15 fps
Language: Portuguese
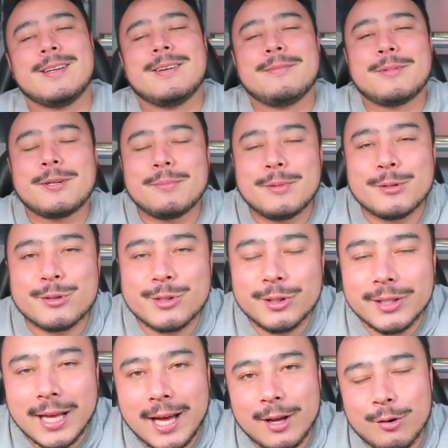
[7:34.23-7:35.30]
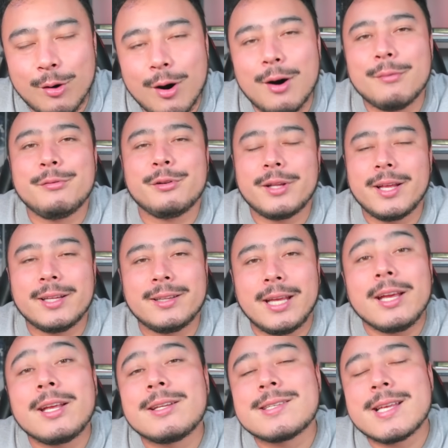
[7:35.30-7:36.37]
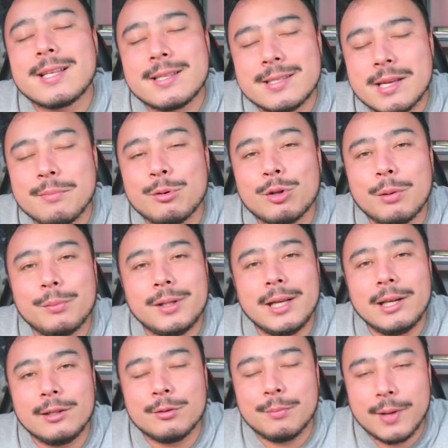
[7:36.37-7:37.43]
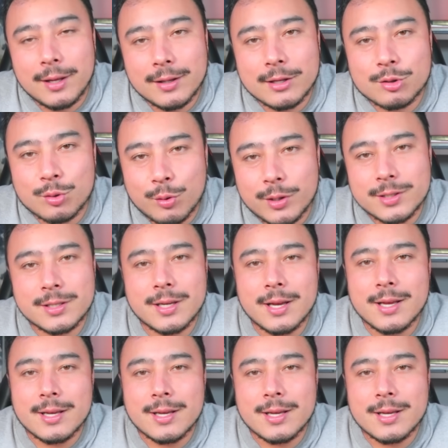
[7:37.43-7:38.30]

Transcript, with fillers: Para Bolsonaro, óbvio, né? Tem que ser sempre o nome dele no meio das coisas